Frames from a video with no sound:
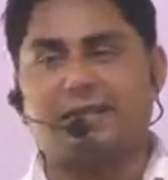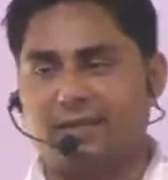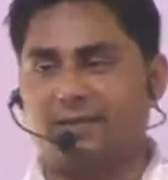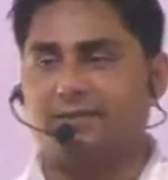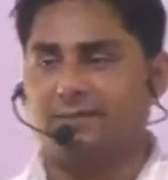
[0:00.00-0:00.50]
नहीं
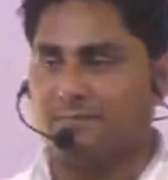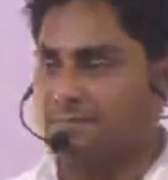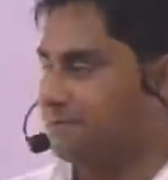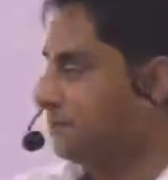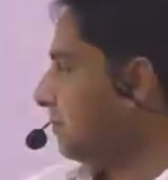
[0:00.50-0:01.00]
है
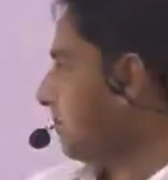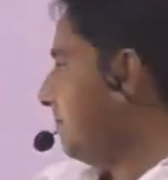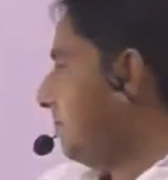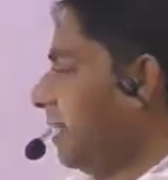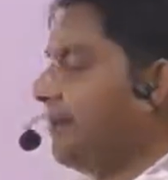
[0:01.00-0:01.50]

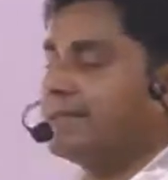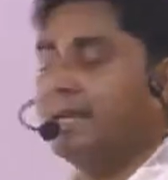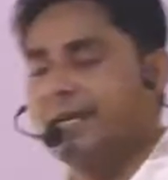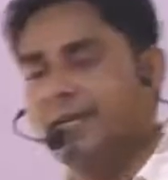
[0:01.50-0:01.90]
परिवार से